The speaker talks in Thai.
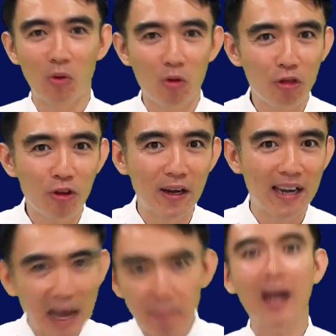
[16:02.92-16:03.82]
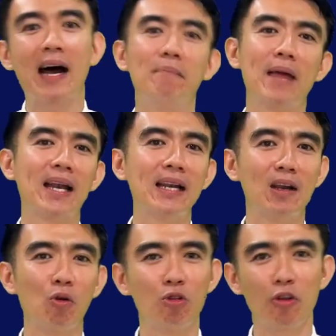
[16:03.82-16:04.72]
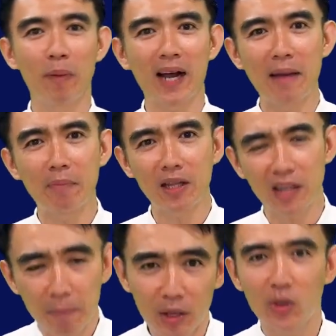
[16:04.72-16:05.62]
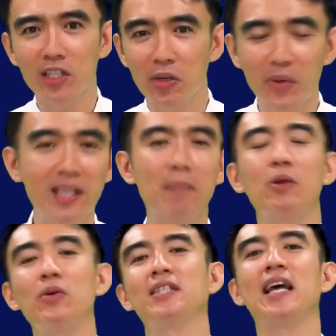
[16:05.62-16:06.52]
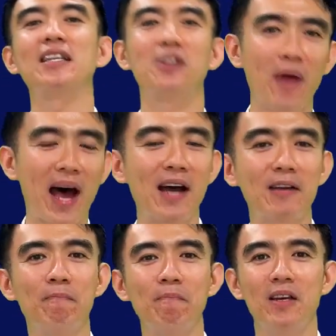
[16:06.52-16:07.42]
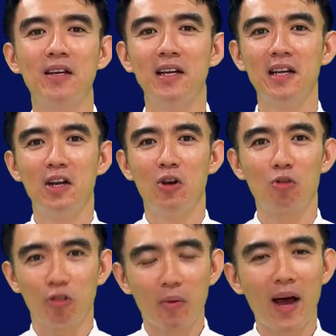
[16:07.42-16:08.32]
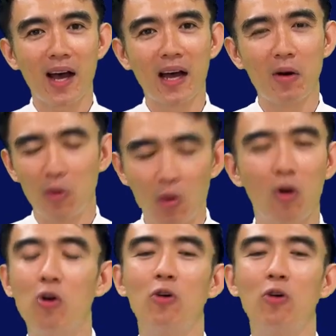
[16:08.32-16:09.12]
เรารู้สึกรักพระคำนั้นเรารู้สึกพระคำนั้นเต็มไปด้วยชีวิตเต็มไปด้วยแสงสว่างรู้สึกว่าโอ้